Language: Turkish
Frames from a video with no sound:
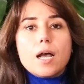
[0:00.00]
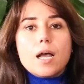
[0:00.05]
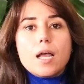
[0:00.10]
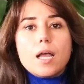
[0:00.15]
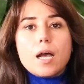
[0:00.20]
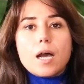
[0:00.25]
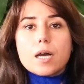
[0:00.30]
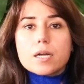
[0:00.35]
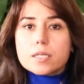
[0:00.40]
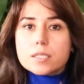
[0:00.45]

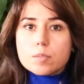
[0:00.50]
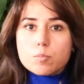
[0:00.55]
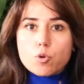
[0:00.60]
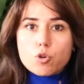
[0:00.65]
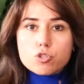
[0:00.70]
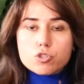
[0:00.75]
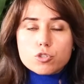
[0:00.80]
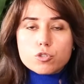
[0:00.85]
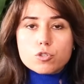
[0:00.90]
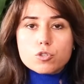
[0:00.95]
Ee, arada
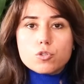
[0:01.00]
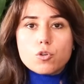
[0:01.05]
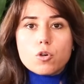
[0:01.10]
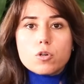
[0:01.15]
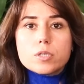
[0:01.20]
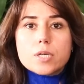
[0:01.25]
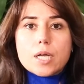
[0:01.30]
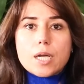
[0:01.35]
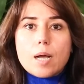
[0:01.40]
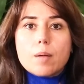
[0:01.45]
boşluk
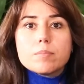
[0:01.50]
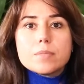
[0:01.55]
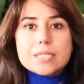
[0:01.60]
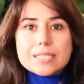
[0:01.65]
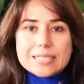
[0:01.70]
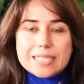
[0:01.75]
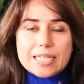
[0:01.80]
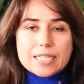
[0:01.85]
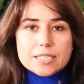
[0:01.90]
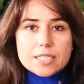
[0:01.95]
yok.
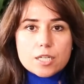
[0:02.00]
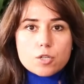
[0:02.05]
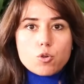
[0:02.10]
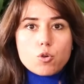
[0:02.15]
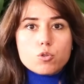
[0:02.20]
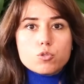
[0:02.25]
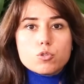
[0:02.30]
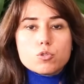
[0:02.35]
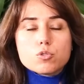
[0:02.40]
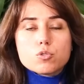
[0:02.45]
Rakamları tek
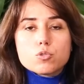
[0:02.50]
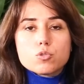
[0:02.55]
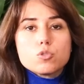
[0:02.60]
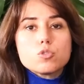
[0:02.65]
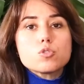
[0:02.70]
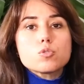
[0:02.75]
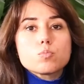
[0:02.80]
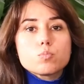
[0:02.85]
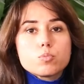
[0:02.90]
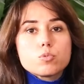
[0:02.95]
tek
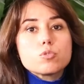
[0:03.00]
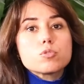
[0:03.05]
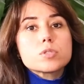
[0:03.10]
okuyorsunuz.